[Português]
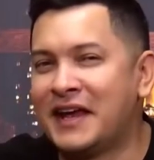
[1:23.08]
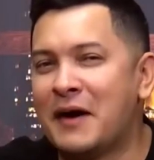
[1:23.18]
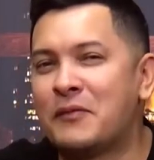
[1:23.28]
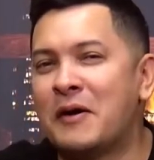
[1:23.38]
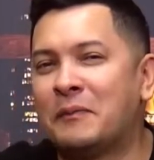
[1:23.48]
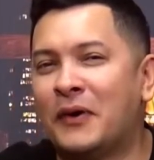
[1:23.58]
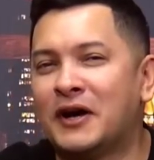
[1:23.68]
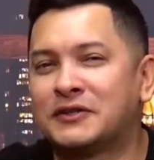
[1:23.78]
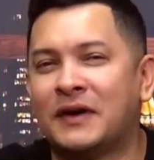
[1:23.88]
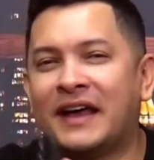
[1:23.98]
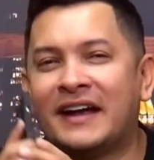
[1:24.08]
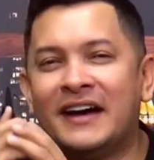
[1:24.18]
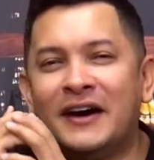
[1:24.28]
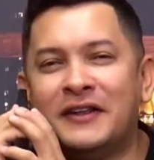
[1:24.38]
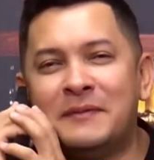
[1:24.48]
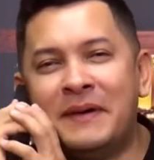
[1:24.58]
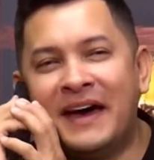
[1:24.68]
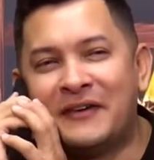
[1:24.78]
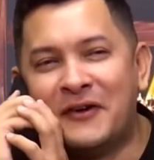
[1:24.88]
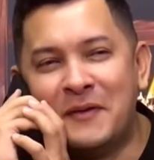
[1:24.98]
Ligar para o apóstolo, Arão,
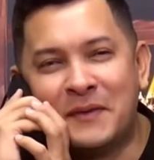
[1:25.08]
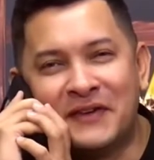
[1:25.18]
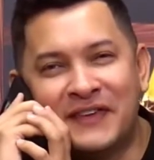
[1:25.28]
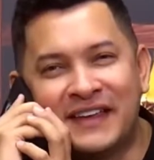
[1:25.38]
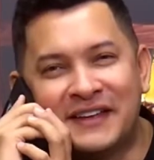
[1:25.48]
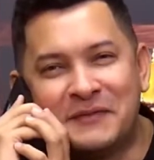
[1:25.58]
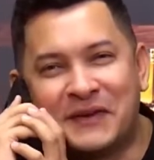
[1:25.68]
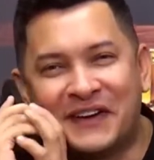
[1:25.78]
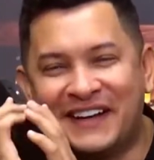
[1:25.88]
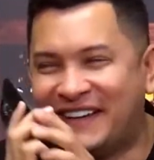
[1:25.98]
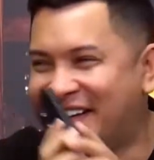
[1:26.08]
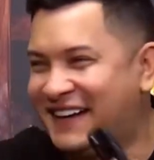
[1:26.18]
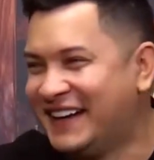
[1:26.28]
libera o homem para ele vir aqui no programa.